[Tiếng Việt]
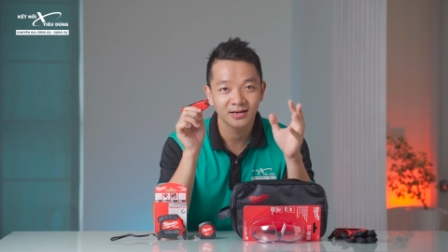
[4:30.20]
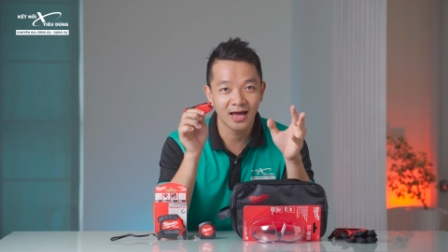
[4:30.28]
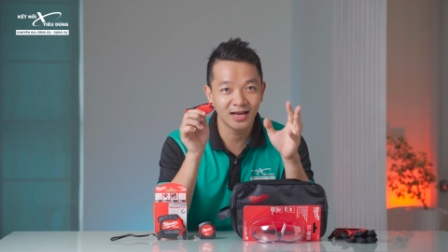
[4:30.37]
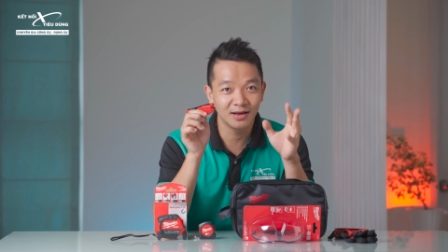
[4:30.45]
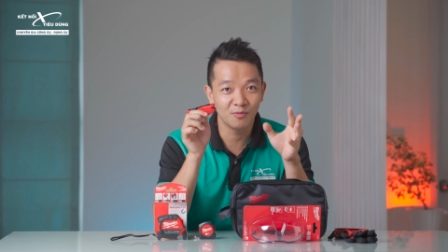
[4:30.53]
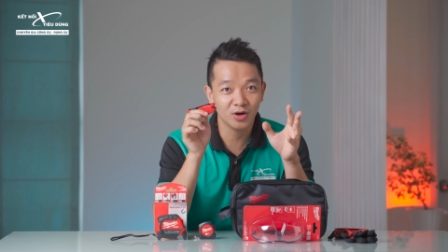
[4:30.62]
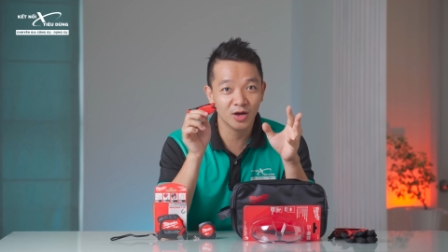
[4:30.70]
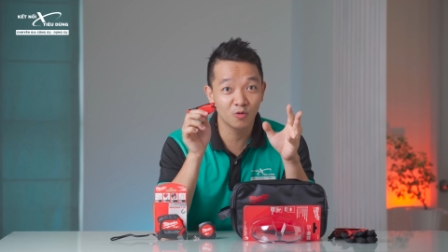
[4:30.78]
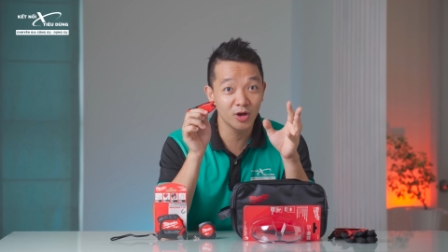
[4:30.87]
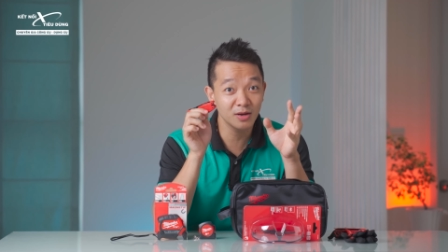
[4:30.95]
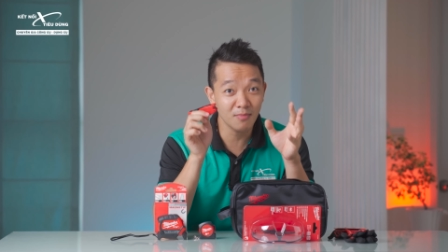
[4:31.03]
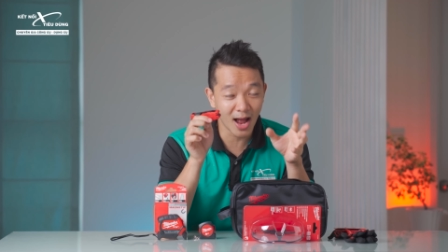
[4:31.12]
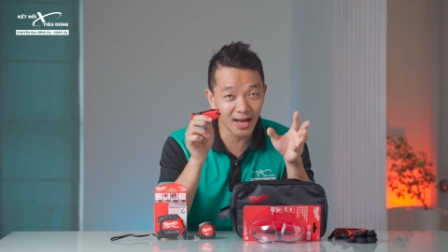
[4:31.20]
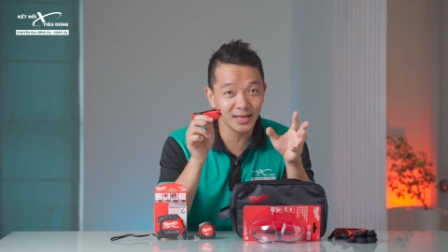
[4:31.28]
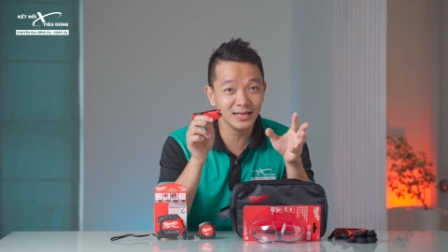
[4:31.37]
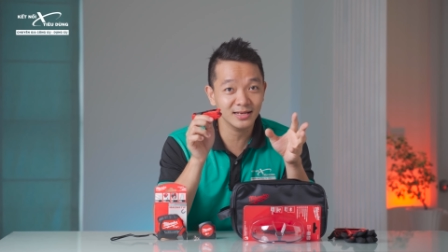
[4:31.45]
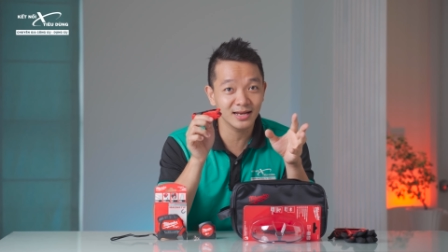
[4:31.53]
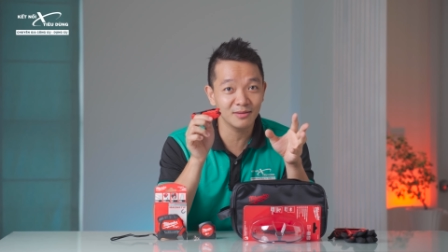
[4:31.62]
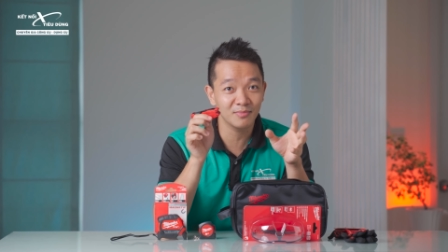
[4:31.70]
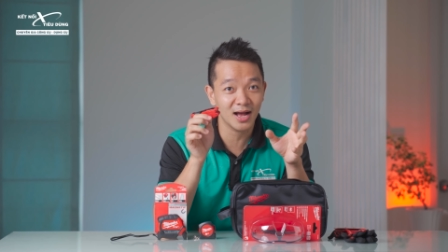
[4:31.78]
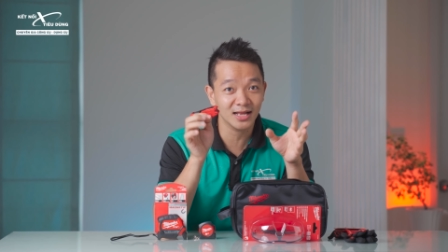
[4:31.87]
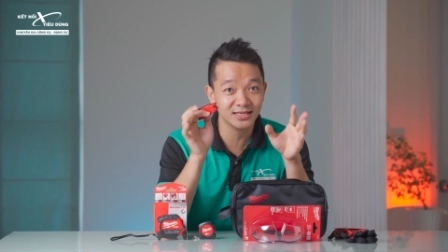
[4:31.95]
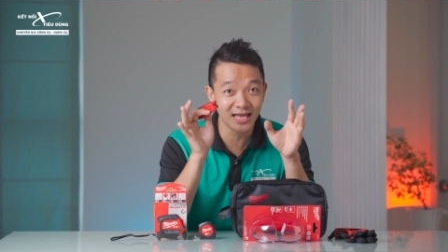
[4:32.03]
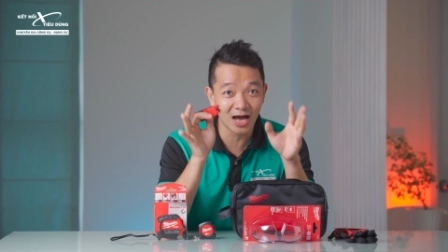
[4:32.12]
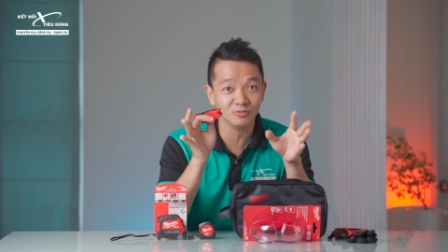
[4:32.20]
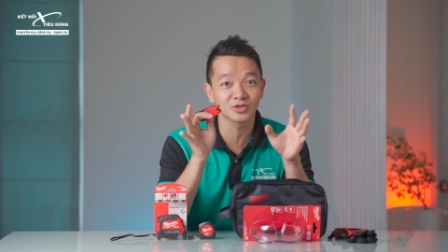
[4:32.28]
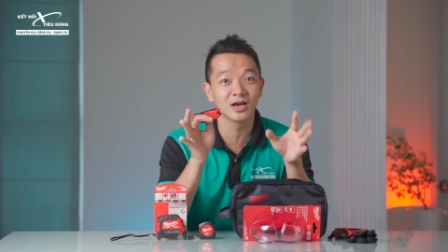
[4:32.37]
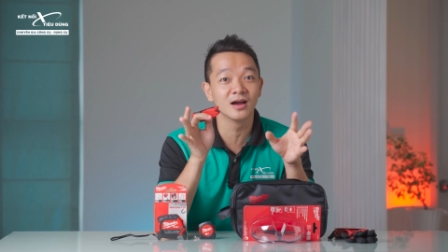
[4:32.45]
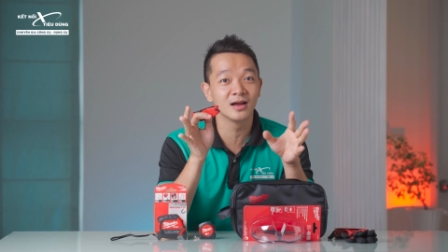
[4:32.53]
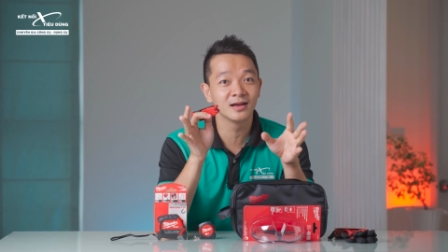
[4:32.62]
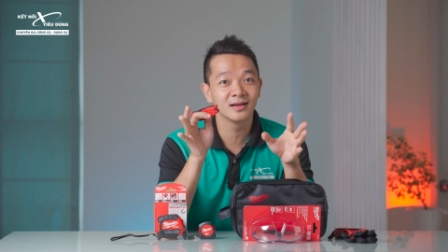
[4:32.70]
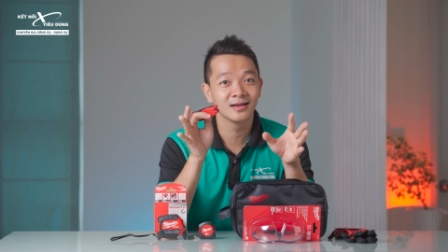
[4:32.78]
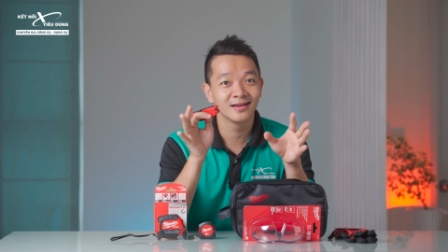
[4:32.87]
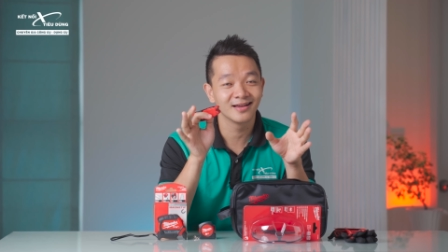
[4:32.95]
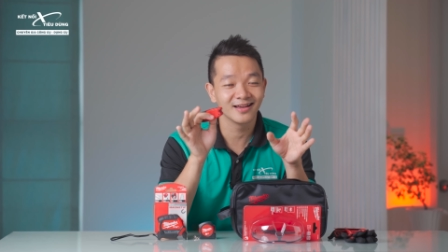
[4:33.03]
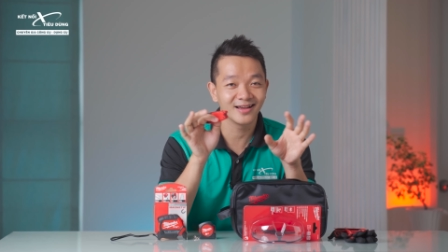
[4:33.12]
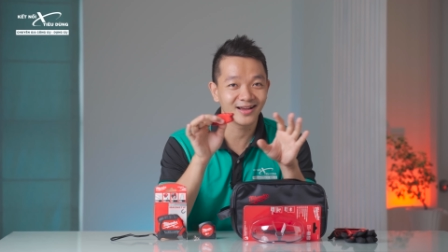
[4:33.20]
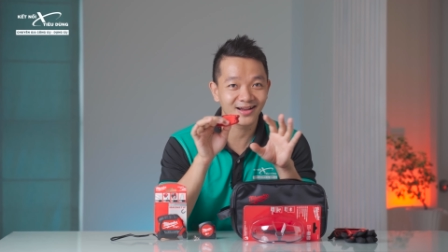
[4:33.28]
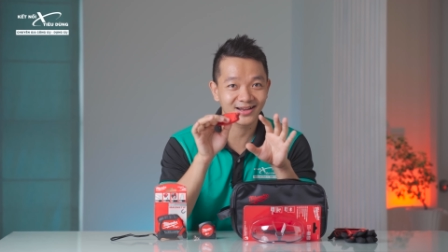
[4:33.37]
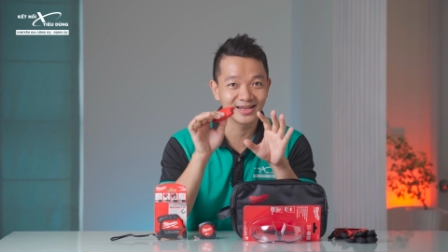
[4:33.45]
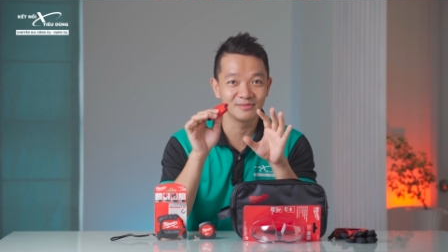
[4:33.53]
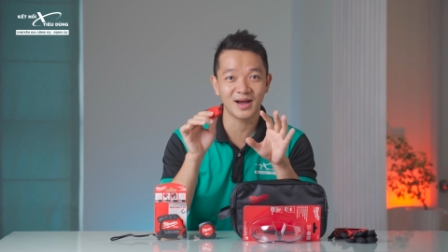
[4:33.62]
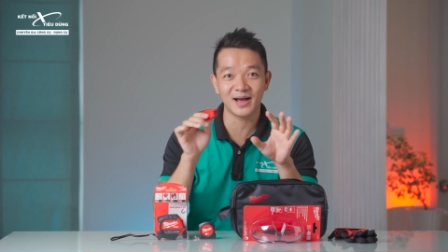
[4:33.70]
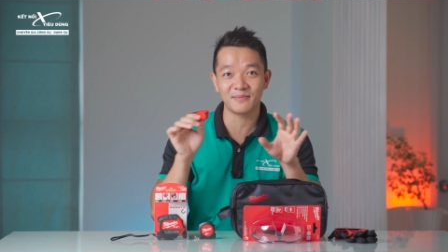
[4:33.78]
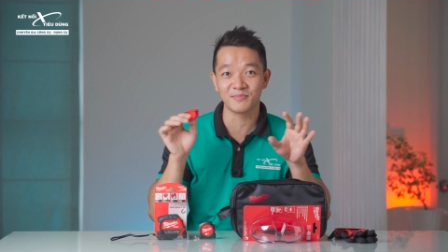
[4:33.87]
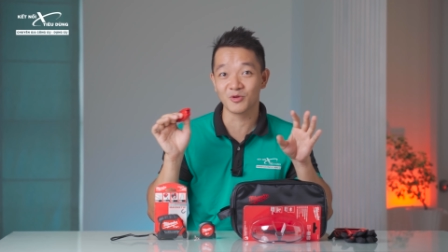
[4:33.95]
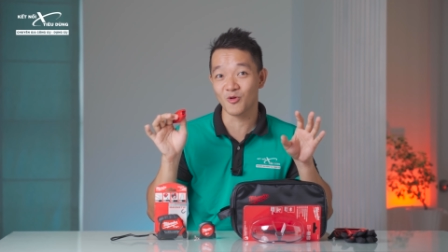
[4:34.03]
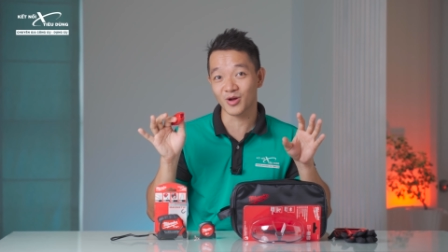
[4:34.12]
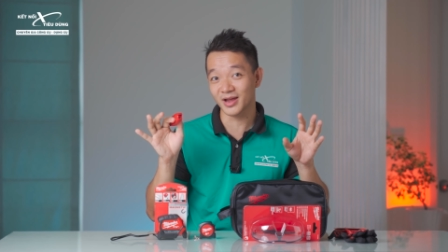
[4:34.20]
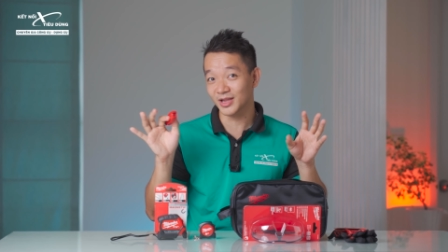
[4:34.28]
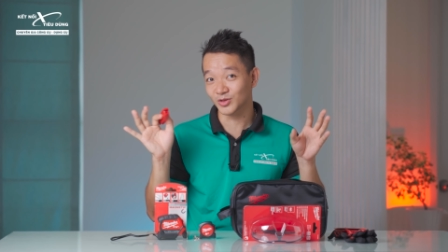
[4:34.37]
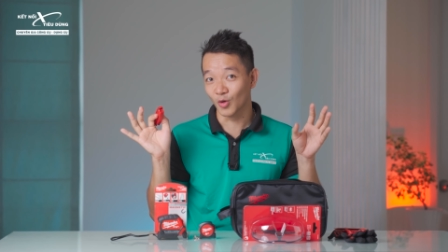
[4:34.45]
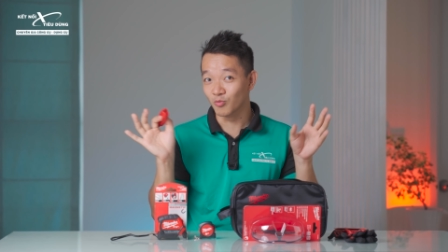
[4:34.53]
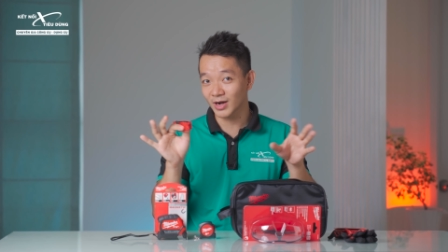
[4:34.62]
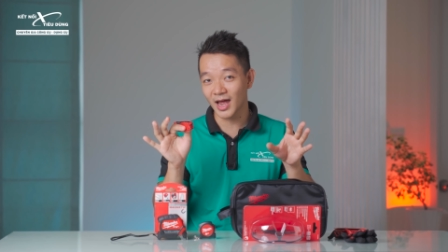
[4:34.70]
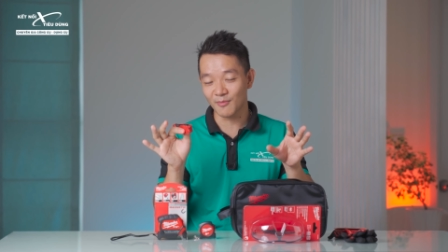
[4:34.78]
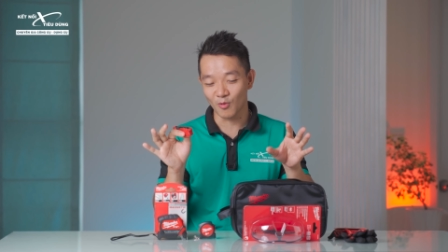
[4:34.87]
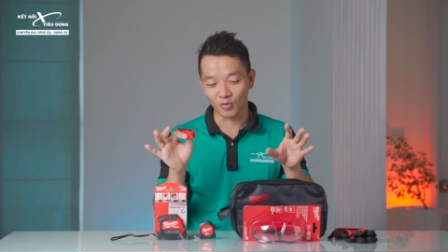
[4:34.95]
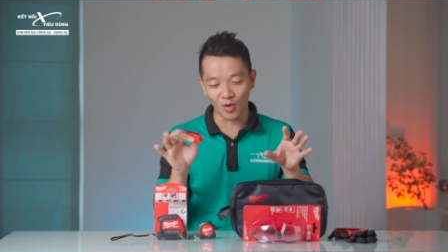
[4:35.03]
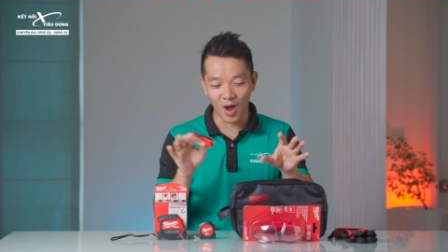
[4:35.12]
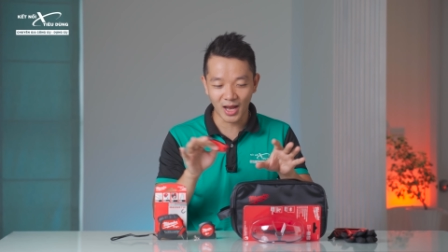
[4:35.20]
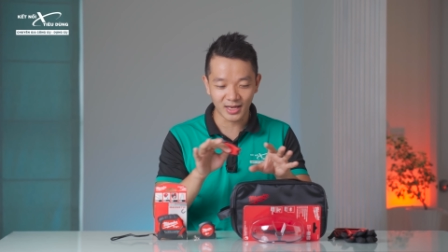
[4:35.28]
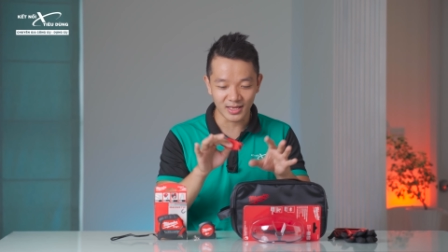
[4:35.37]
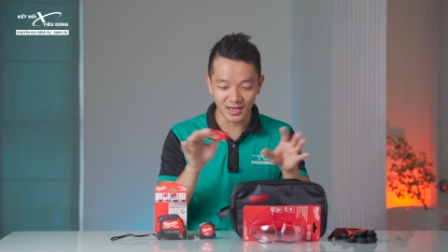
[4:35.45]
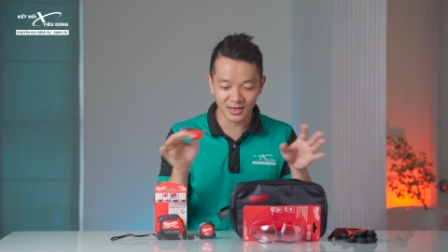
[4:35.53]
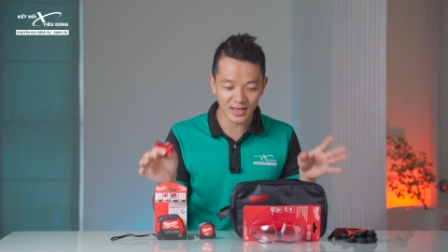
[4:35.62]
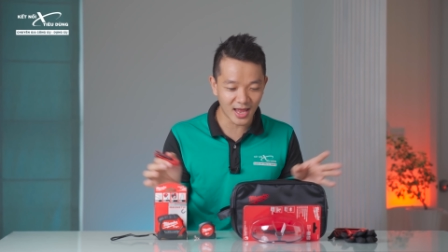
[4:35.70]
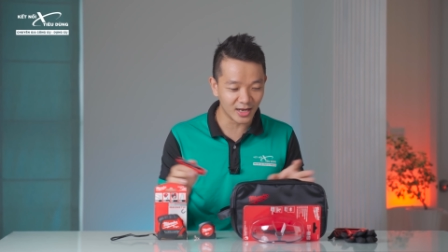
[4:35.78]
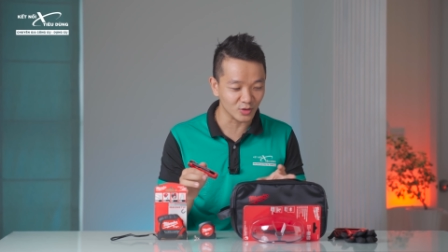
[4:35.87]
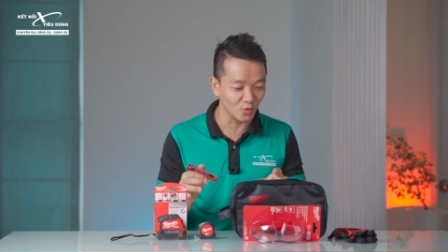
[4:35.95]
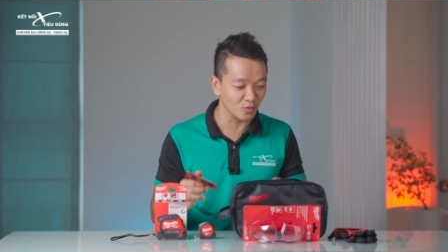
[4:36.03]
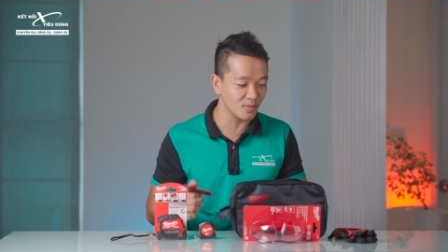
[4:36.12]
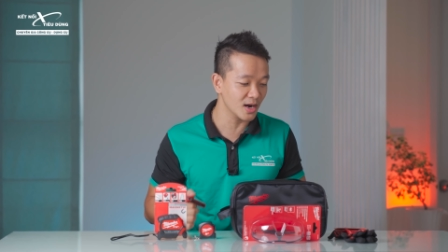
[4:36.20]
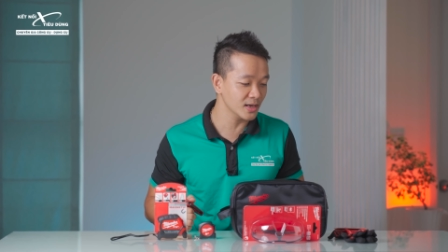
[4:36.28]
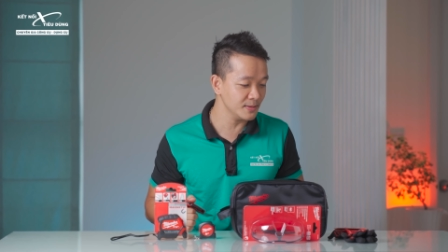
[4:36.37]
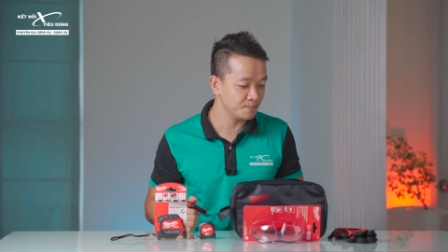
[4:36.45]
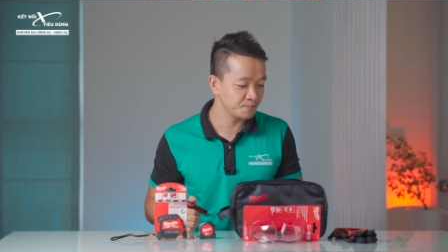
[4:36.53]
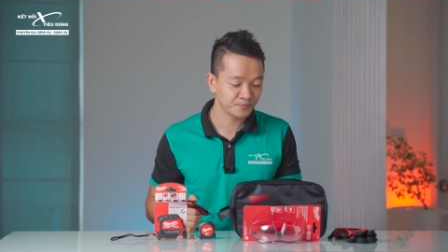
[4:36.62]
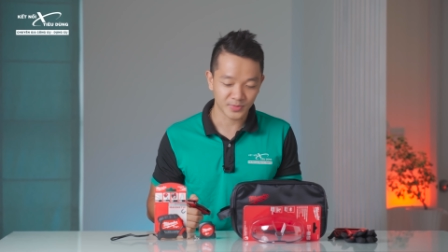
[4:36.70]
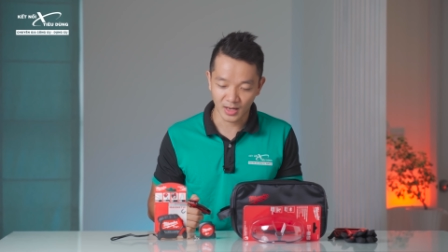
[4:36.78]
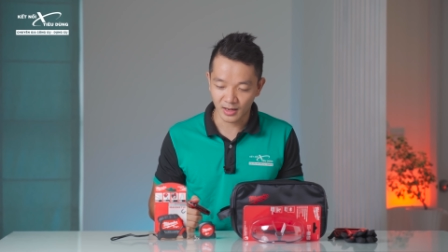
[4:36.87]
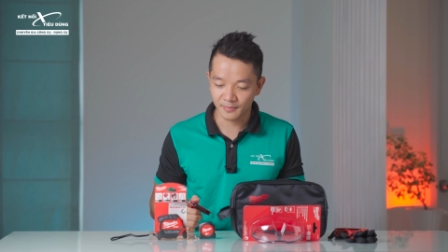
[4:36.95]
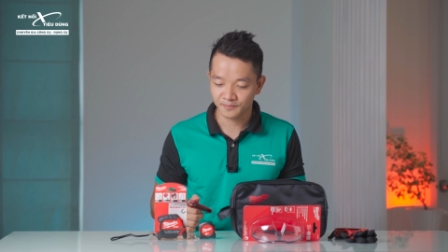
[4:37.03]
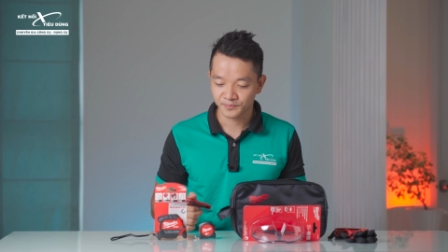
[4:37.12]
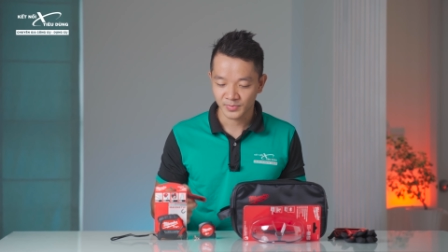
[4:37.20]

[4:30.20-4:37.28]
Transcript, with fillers: đây là một cái khuyến mãi để mà chào sân à, khi mà Milwaukee tung ra một loạt những cái hand tool mới đó